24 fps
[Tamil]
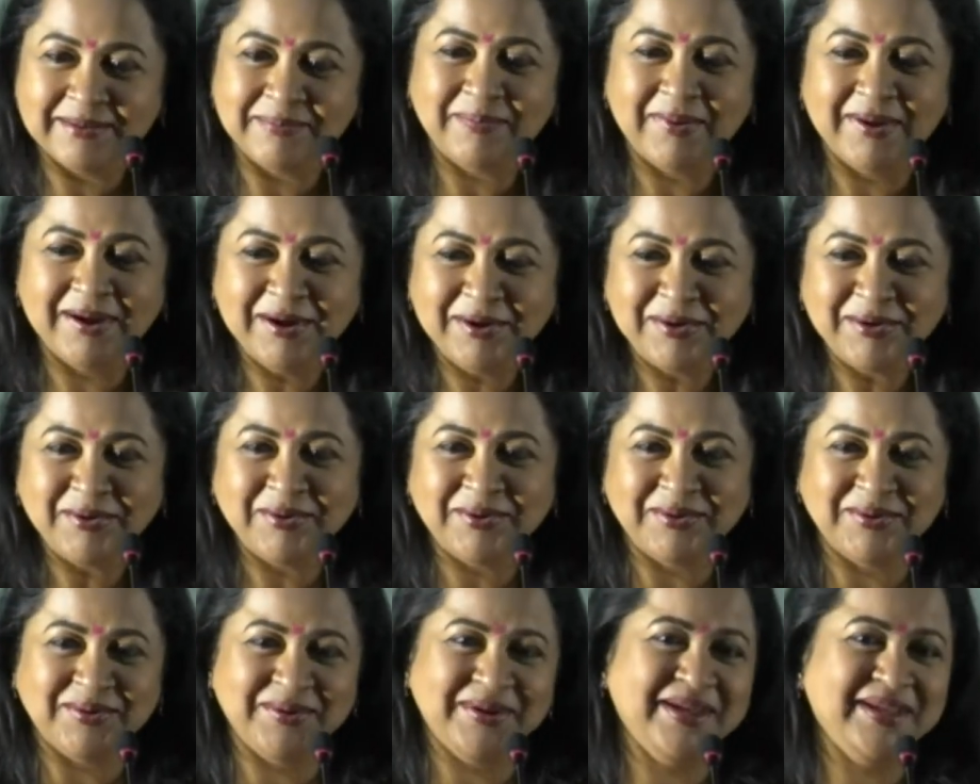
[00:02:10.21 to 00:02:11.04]

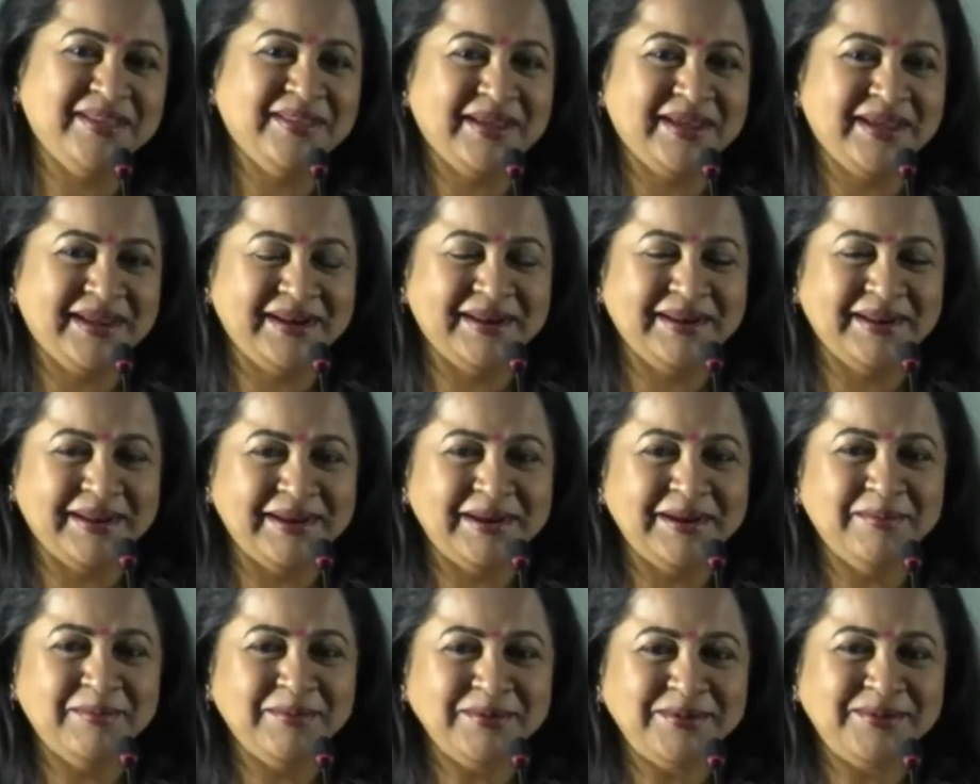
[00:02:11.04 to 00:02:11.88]
பண்ணட்டும் எதை
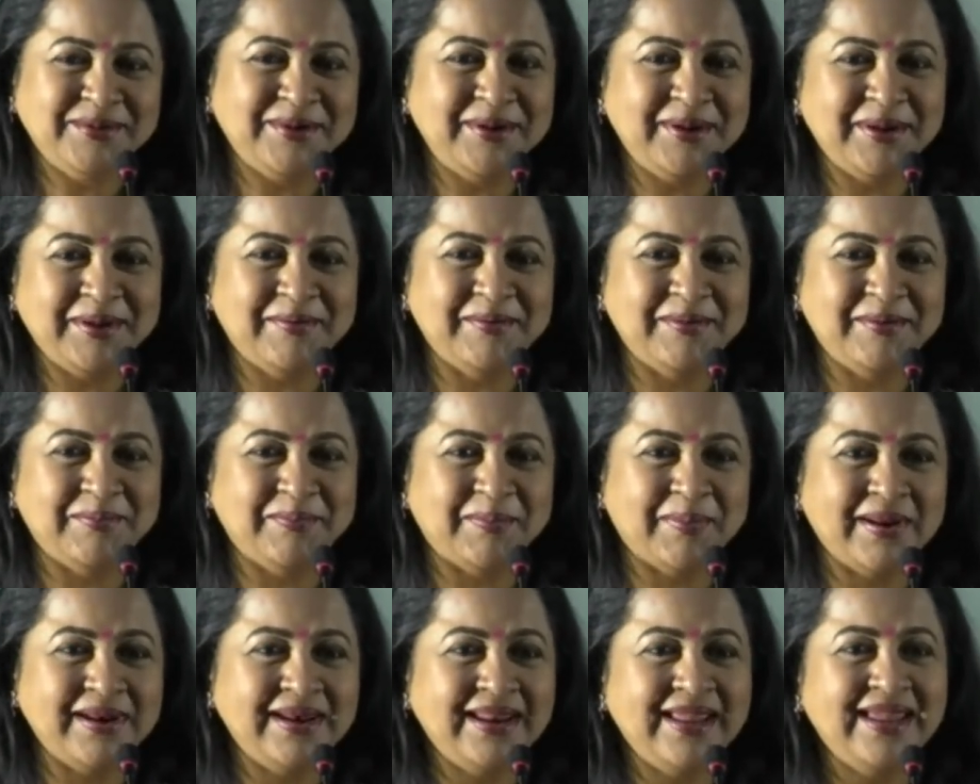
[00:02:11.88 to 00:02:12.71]
என்னமோ சொல்லி அவர்
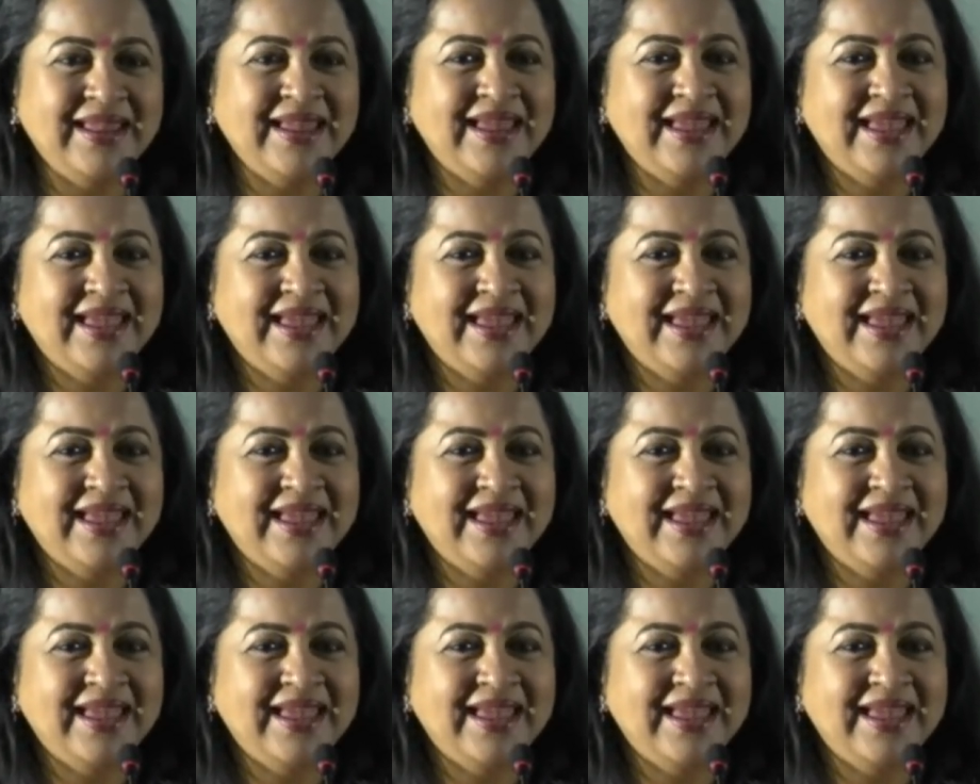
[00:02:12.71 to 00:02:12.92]
பண்ணி